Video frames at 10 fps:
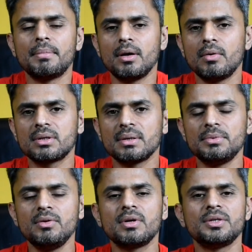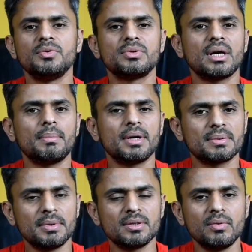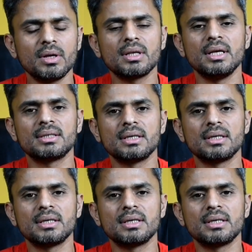फलों और सब्जियों का जूस आप हंसबे ज़रूरत ले